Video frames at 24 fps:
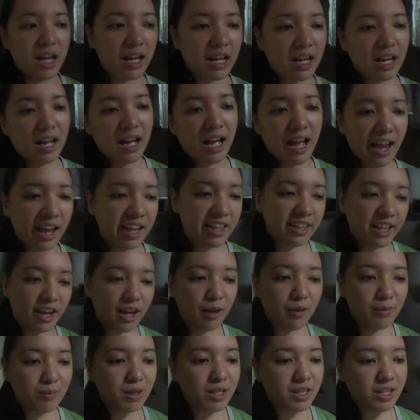Kakain na
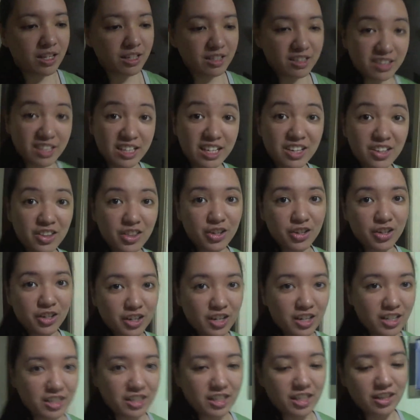kami ng dinner.
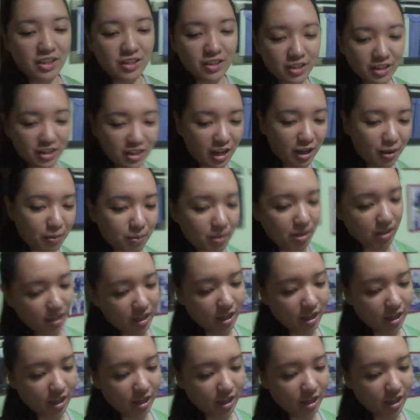Ang dinner namin